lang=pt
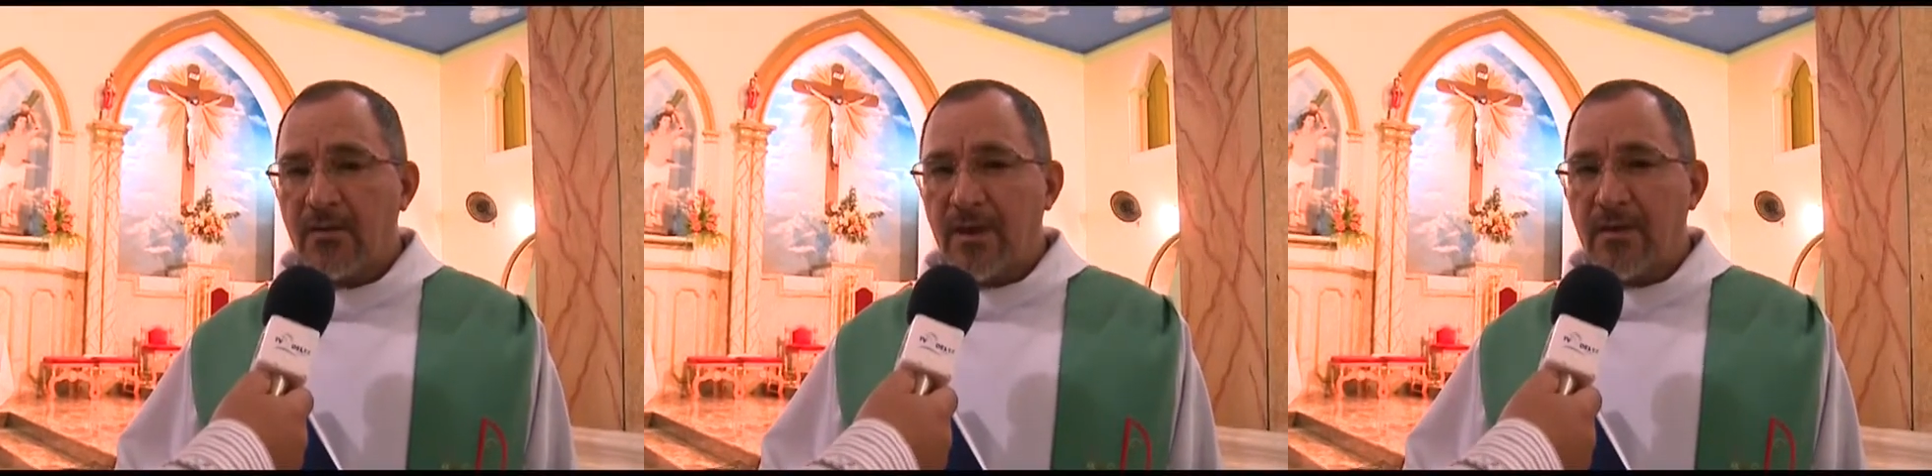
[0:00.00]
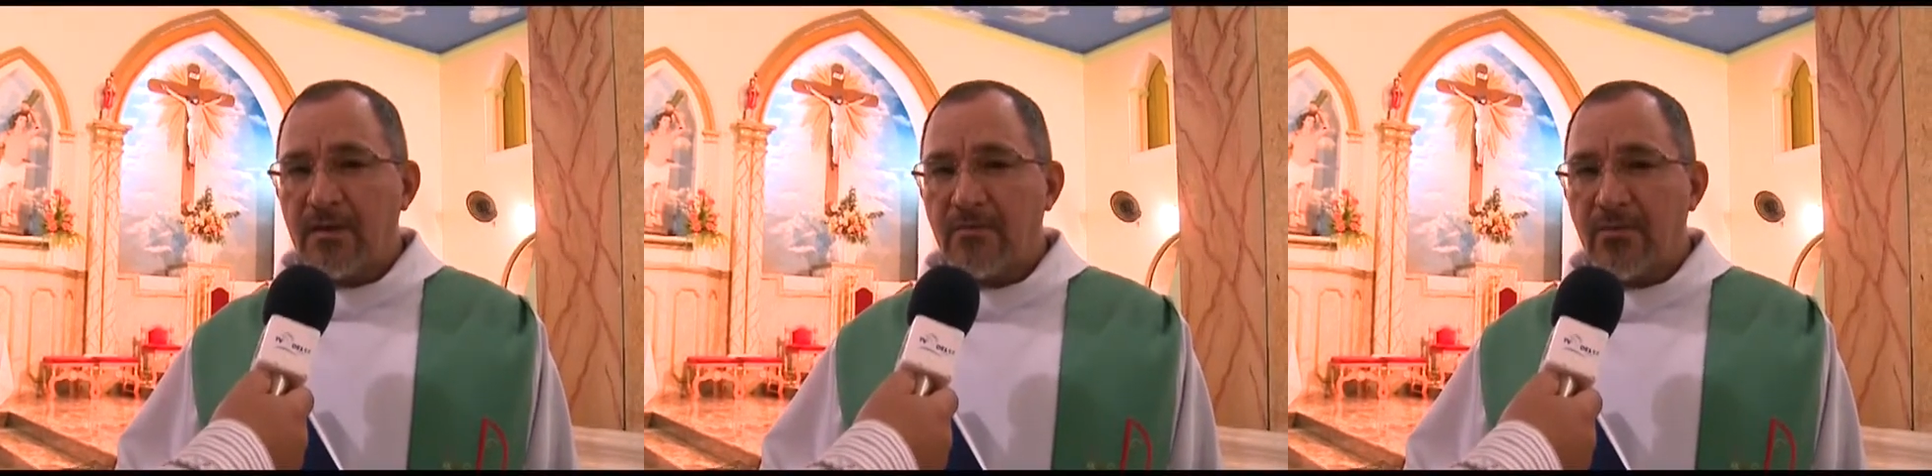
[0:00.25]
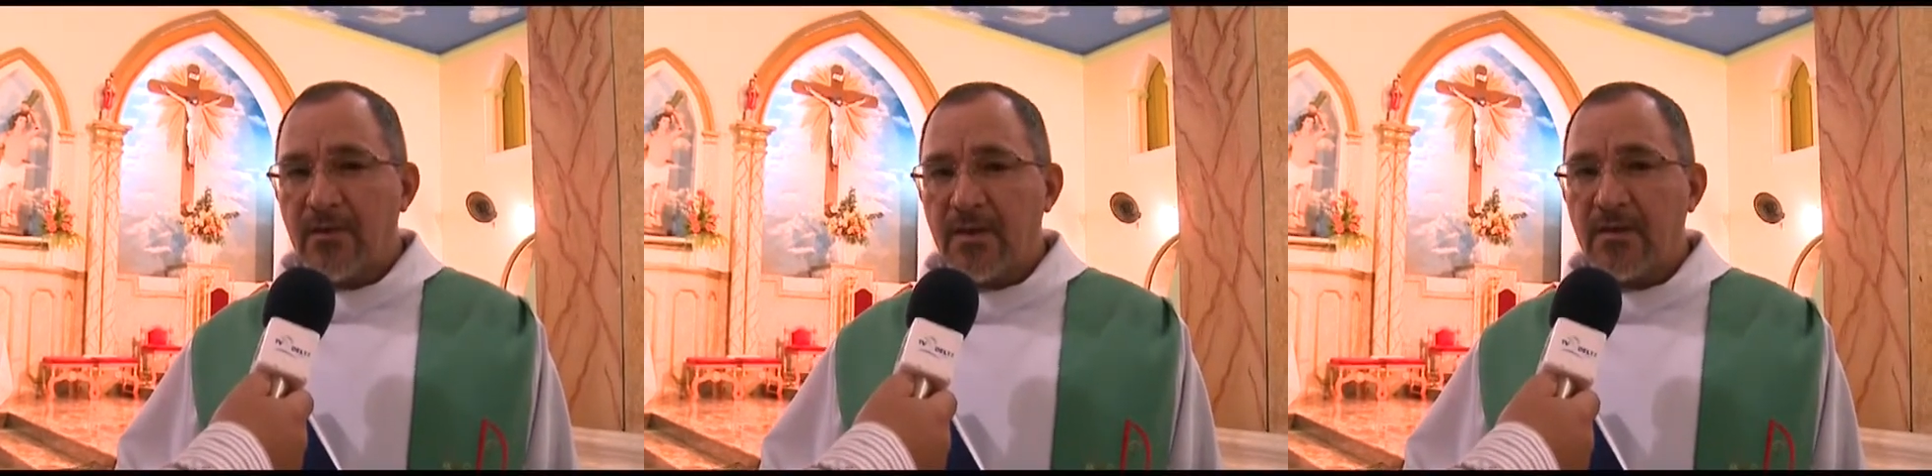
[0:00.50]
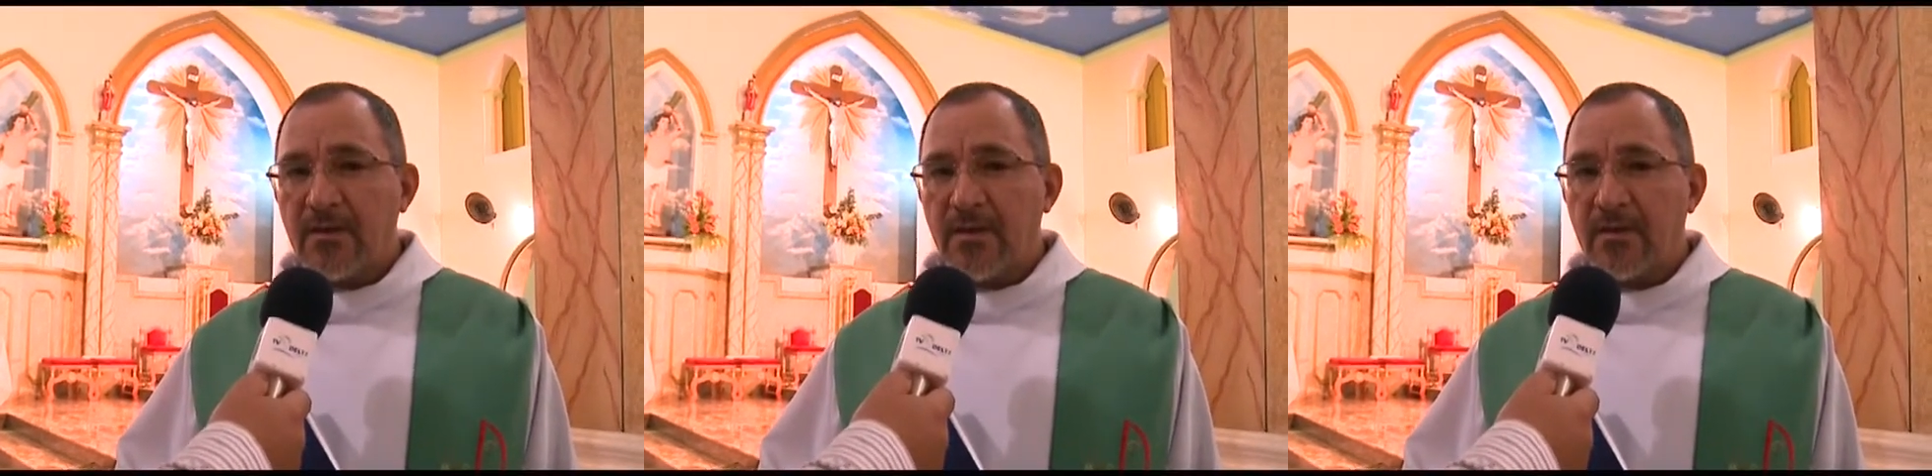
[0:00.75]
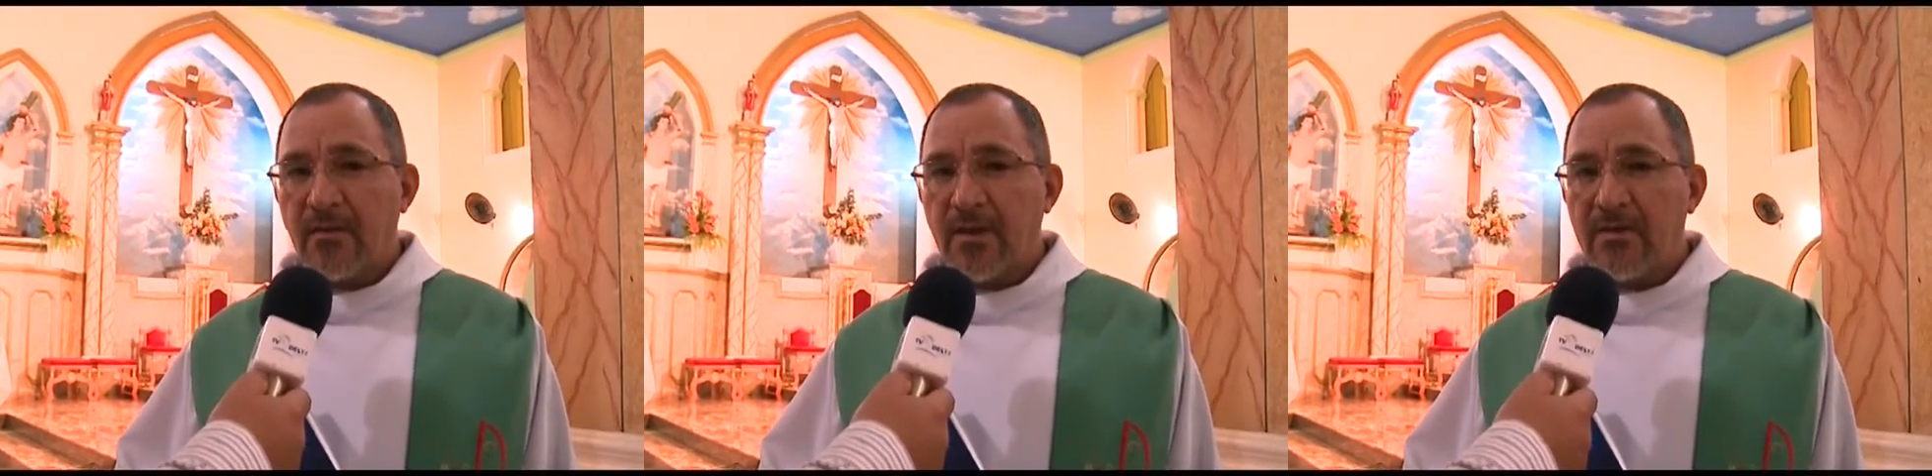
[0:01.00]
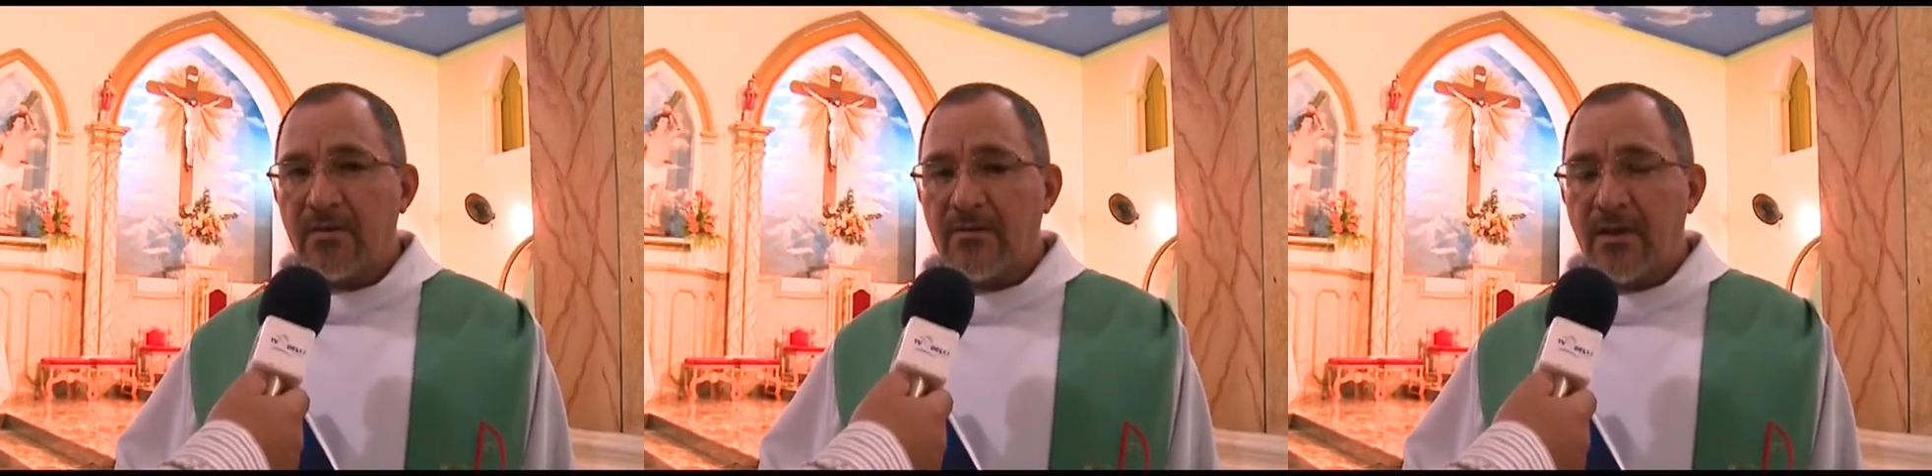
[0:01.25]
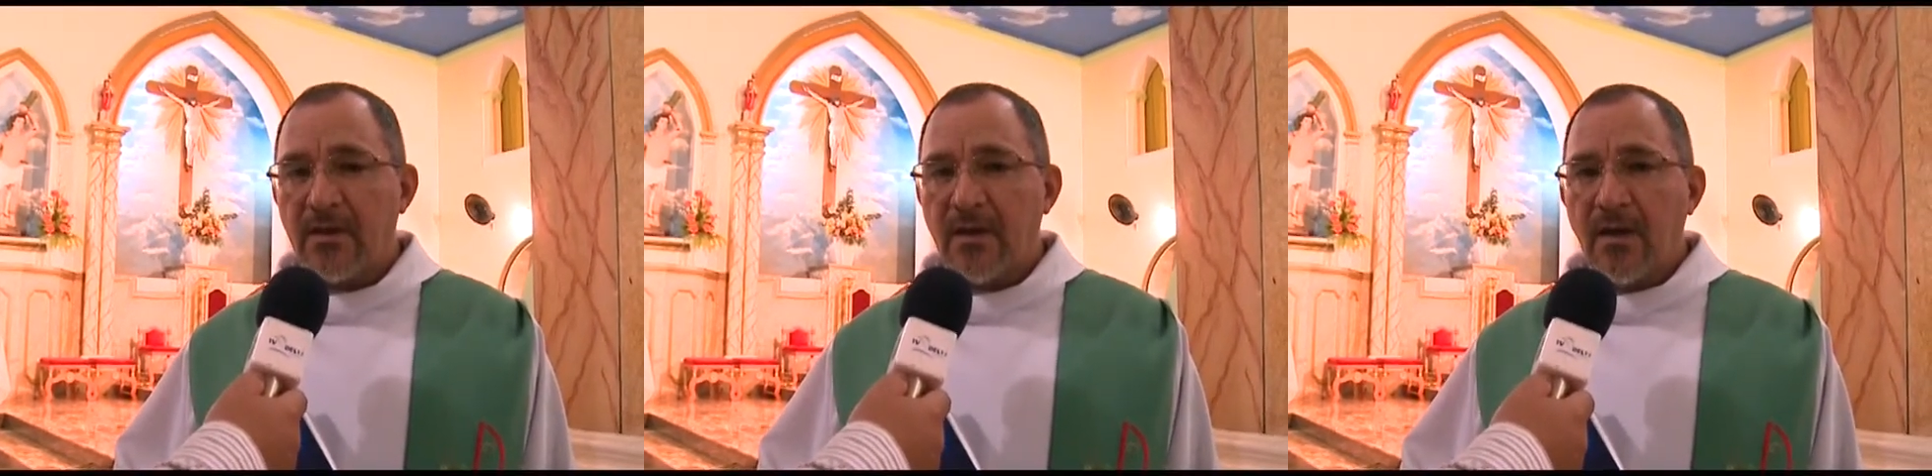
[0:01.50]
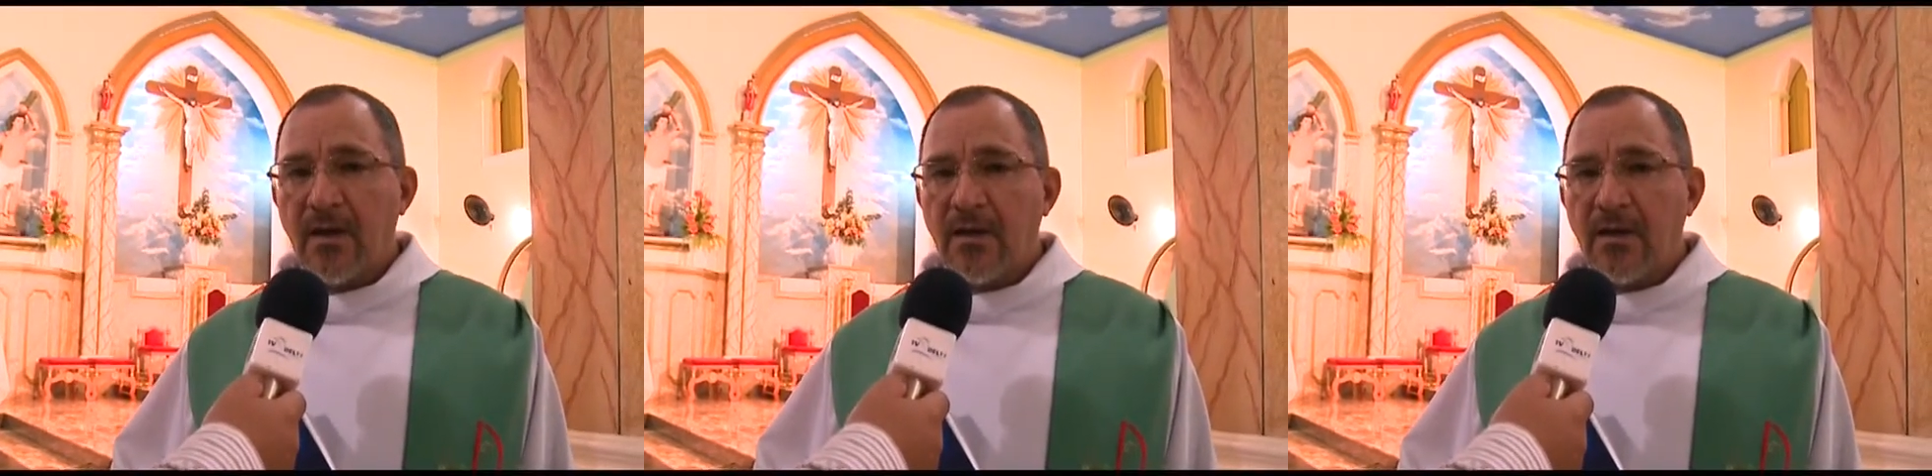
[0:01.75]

né, de política, então a gente vê